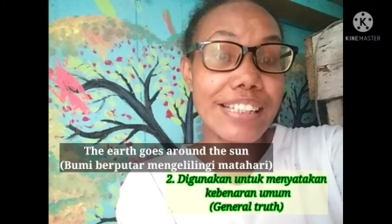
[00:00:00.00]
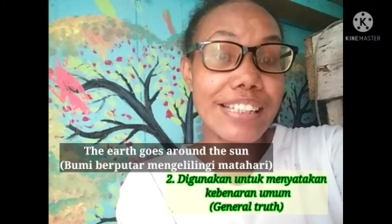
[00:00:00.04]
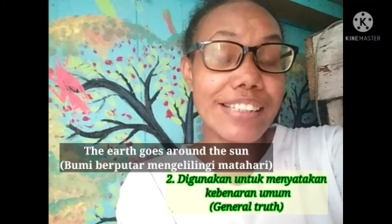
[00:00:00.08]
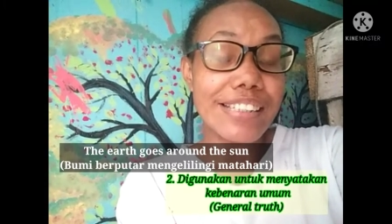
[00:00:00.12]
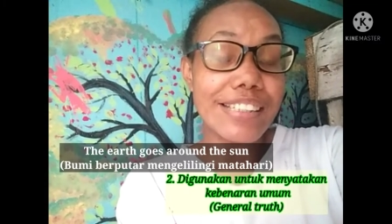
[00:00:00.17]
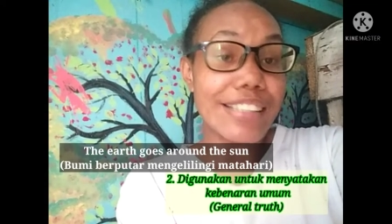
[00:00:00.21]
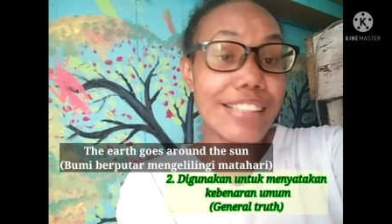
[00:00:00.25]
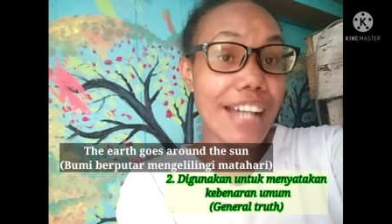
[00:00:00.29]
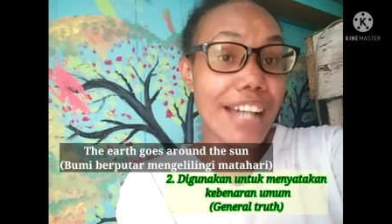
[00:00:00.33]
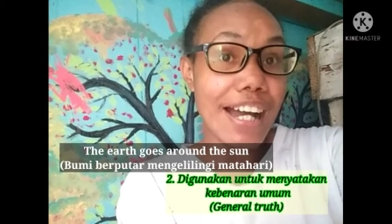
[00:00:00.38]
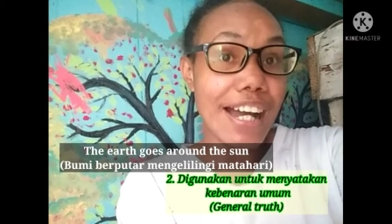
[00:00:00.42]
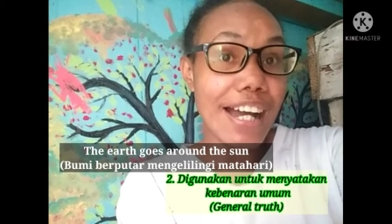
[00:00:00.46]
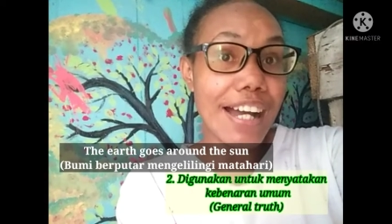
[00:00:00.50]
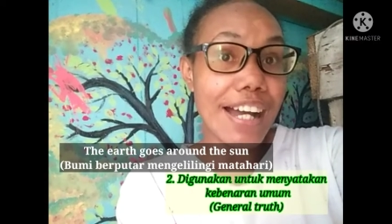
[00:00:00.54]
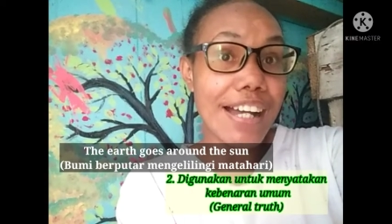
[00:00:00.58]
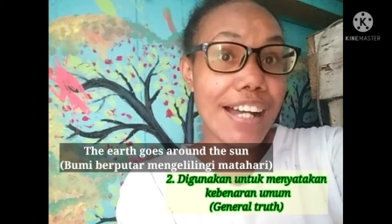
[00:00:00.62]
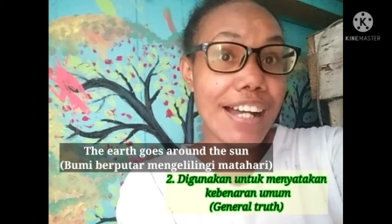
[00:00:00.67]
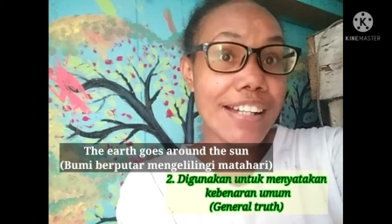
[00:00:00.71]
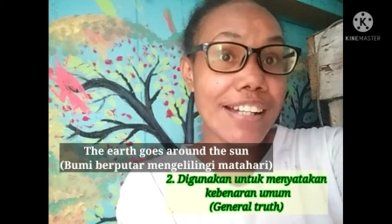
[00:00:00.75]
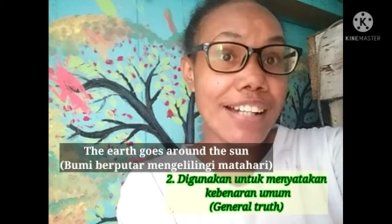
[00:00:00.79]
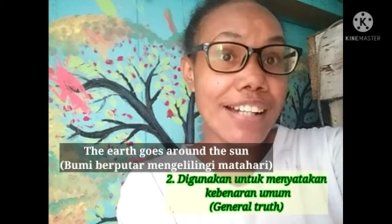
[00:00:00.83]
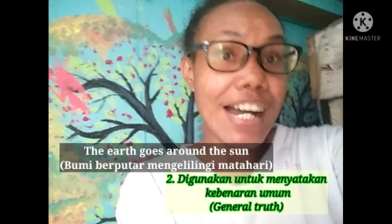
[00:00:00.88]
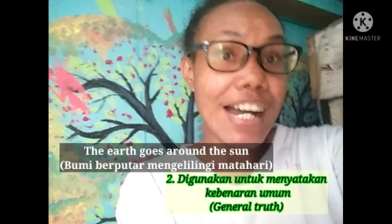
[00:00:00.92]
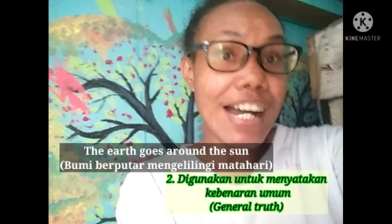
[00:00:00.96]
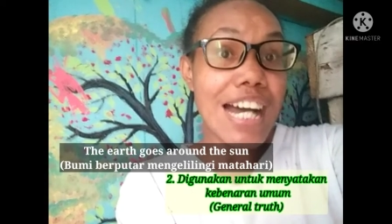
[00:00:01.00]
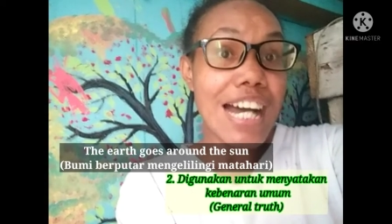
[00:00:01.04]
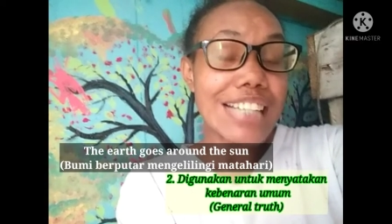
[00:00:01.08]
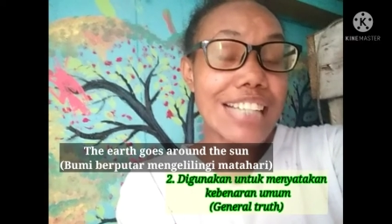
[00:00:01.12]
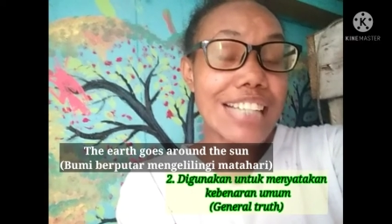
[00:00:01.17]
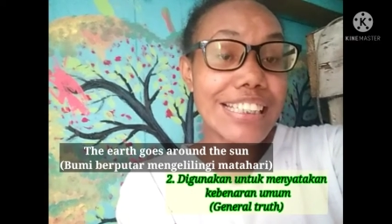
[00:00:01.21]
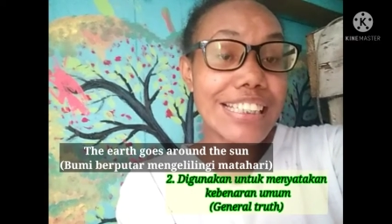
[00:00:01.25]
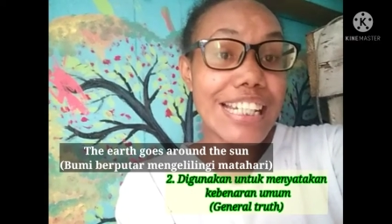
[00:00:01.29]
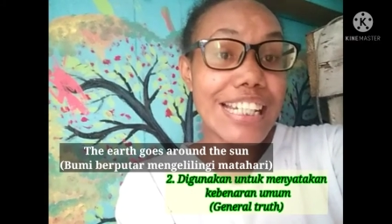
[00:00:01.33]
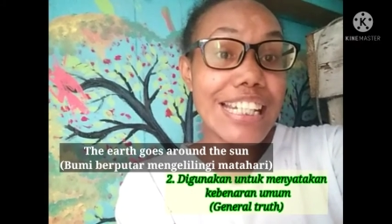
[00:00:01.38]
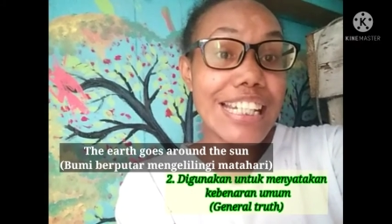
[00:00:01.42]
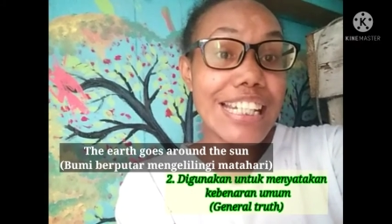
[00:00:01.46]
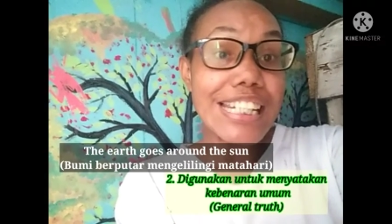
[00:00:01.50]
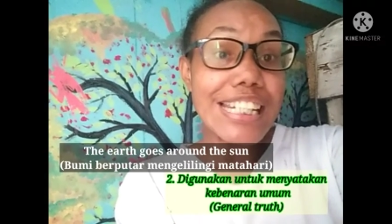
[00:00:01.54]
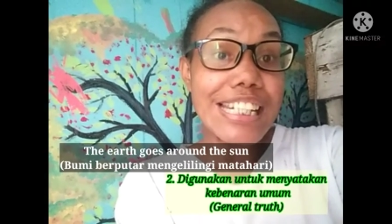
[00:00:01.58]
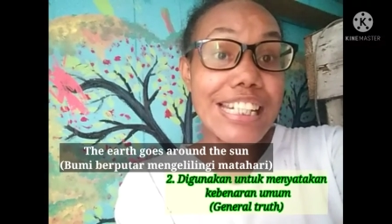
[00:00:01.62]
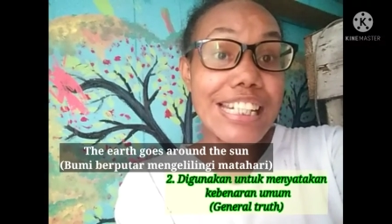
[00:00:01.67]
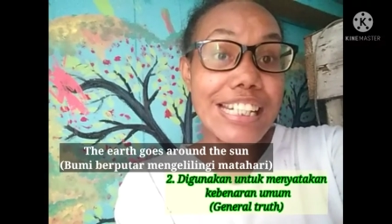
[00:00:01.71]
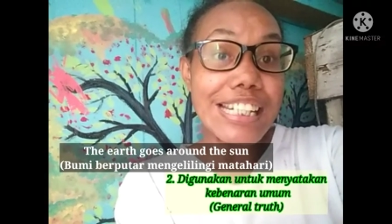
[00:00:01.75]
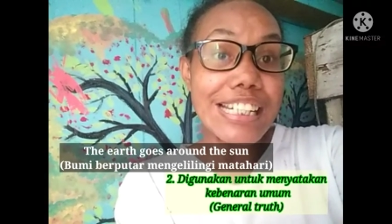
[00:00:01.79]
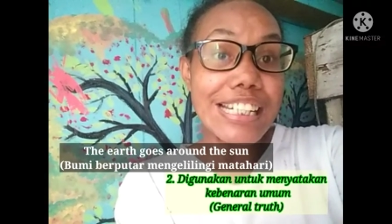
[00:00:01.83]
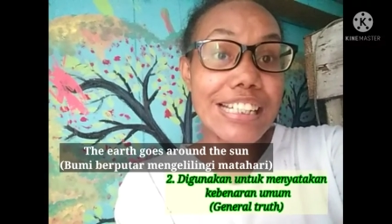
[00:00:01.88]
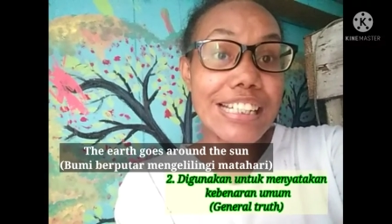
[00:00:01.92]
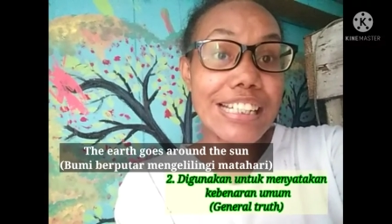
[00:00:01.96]
Ya, the
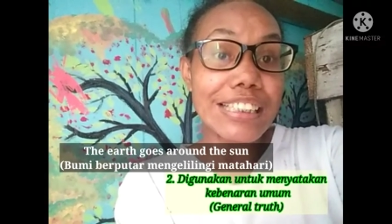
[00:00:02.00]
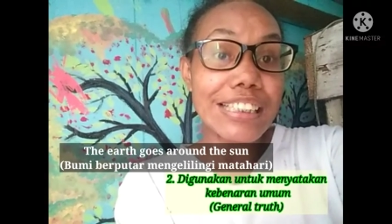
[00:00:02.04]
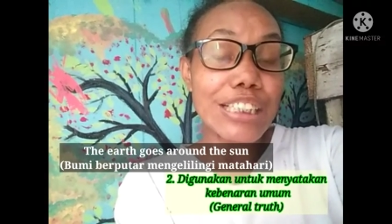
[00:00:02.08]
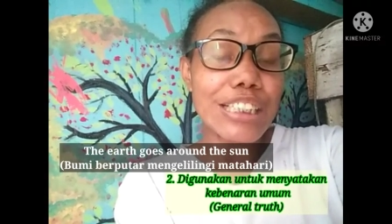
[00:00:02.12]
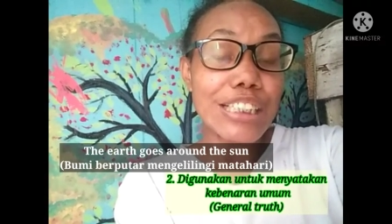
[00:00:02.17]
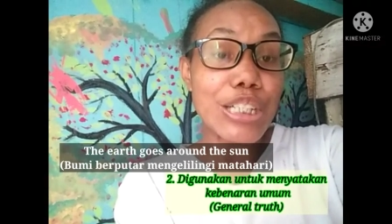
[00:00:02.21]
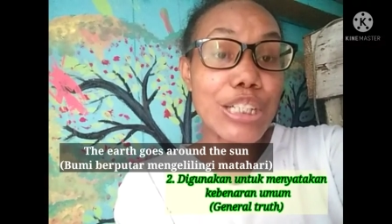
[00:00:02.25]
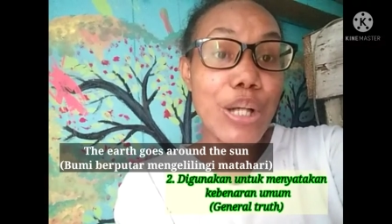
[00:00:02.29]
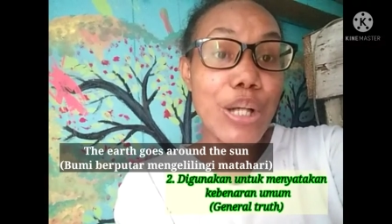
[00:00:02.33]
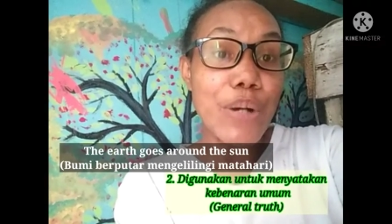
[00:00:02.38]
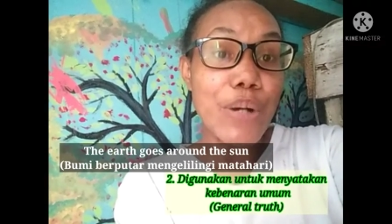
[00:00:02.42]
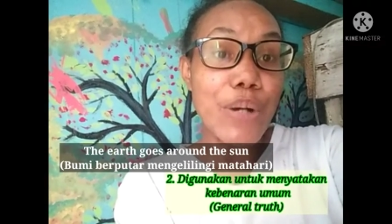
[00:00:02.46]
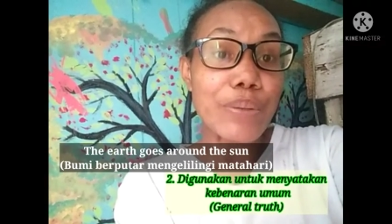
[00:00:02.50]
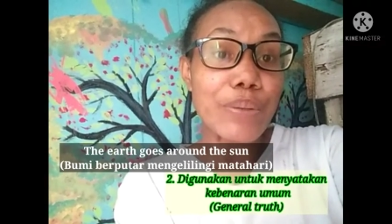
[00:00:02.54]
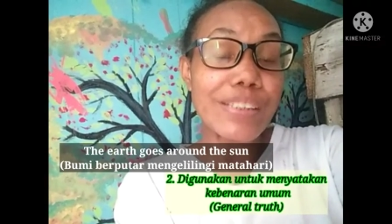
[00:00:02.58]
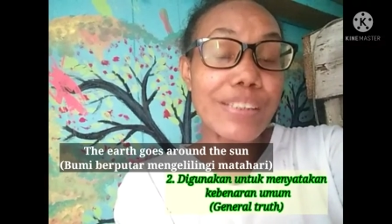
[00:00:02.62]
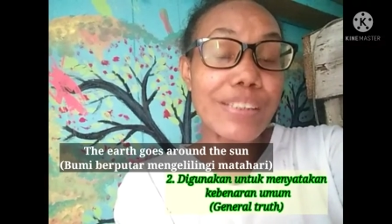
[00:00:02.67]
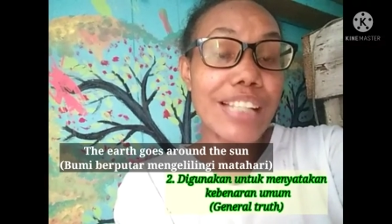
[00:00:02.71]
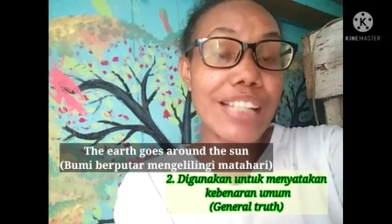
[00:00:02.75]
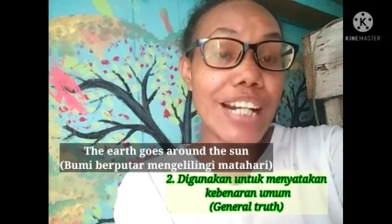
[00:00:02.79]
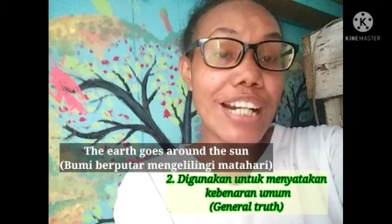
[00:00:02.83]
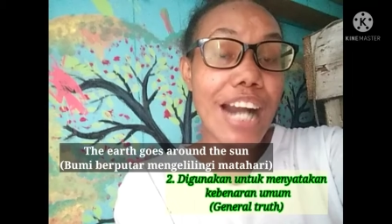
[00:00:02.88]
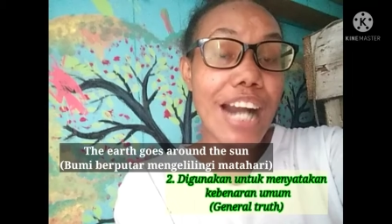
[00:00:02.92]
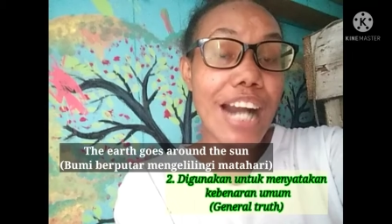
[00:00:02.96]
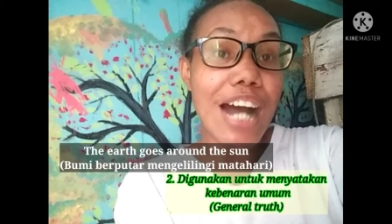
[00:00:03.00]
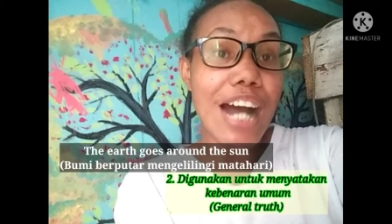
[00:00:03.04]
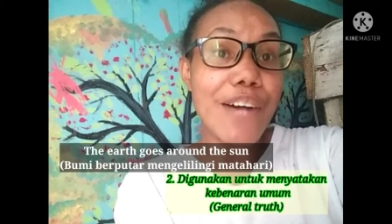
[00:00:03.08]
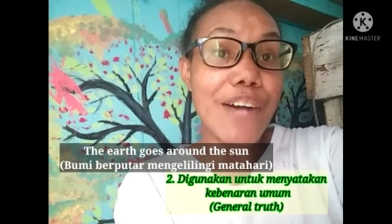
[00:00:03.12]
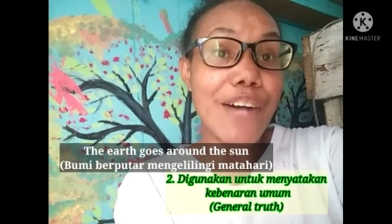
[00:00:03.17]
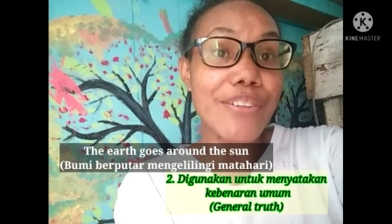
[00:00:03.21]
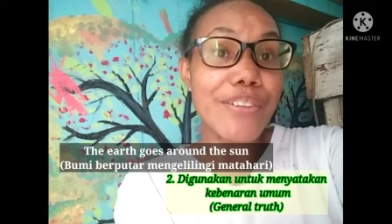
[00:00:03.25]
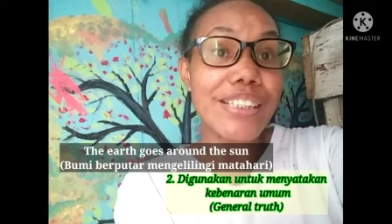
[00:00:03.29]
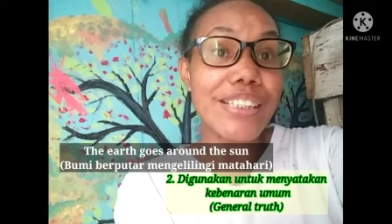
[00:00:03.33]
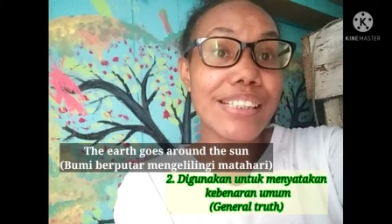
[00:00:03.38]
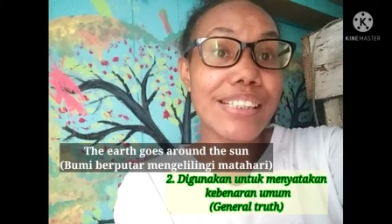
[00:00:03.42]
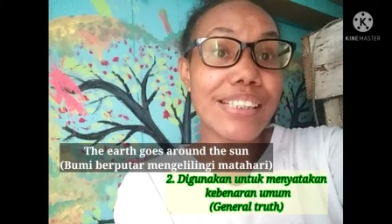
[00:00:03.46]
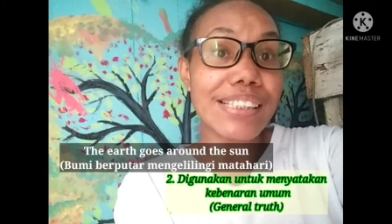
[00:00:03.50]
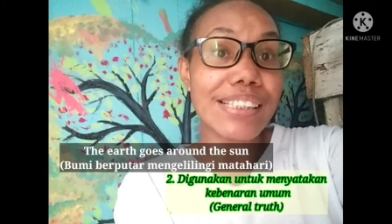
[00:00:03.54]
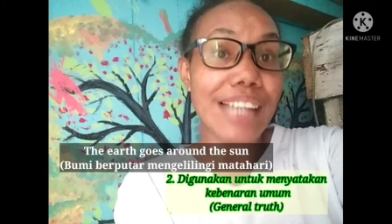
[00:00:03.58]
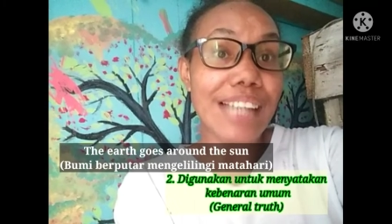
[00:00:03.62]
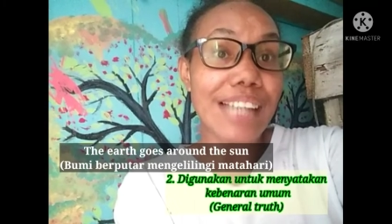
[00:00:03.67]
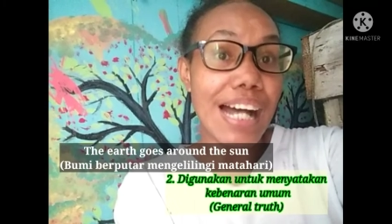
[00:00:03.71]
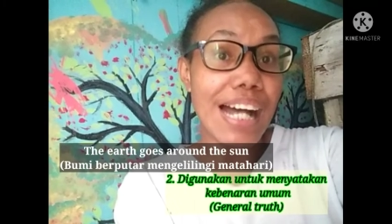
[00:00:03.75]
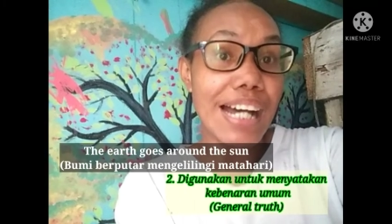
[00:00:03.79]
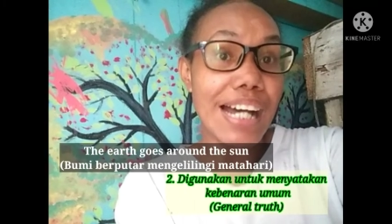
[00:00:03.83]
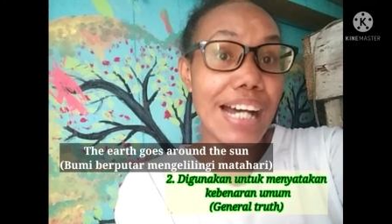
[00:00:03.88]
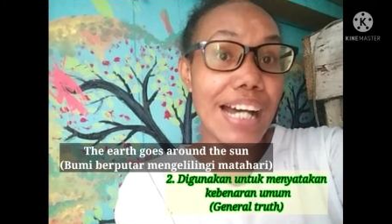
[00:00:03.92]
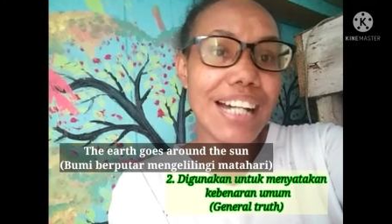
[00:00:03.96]
earth goes around the
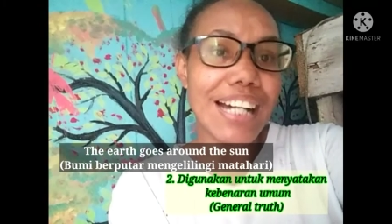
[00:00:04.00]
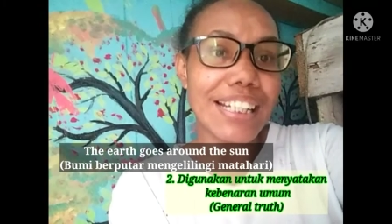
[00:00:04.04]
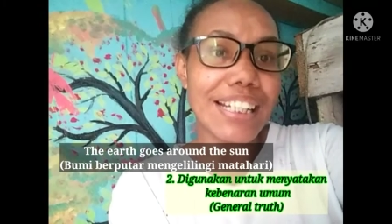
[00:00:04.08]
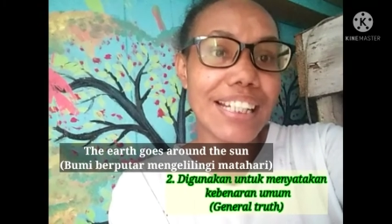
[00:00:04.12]
sun.